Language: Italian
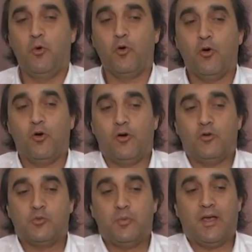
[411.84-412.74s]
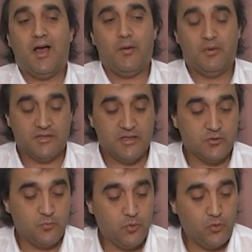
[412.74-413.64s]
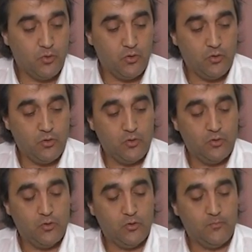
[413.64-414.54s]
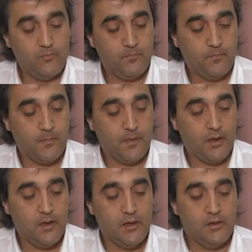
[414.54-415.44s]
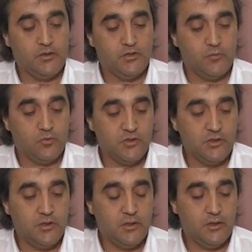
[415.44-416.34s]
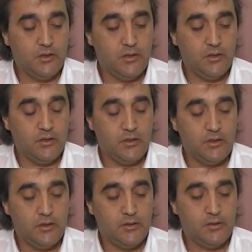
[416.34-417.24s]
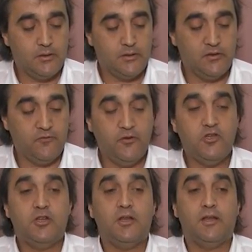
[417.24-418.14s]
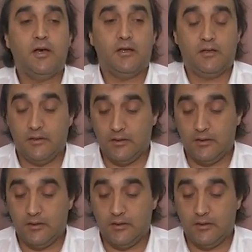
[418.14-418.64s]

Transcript: poco, auspicabile, nel senso poco mm, diciamo così, eh, difficile da, da,